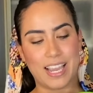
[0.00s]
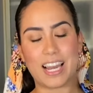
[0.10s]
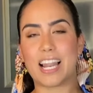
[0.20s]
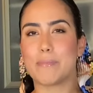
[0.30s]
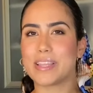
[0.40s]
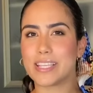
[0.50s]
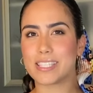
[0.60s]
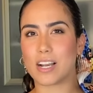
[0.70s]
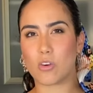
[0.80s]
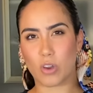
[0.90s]
la metes
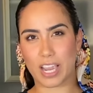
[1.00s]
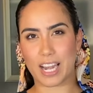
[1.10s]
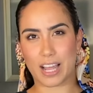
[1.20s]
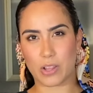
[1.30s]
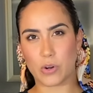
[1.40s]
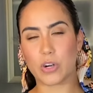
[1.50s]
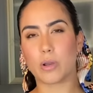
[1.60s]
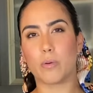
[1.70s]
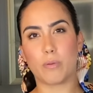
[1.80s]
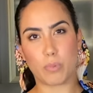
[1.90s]
al congelador
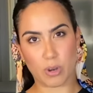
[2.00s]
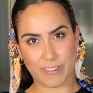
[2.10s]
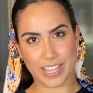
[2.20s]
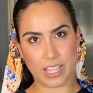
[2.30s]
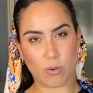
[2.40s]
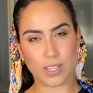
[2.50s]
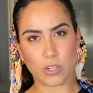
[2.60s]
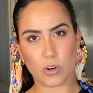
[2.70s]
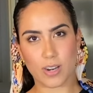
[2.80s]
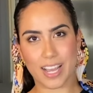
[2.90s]
por
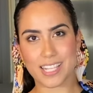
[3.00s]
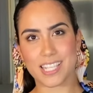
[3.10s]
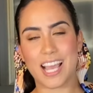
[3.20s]
24 horas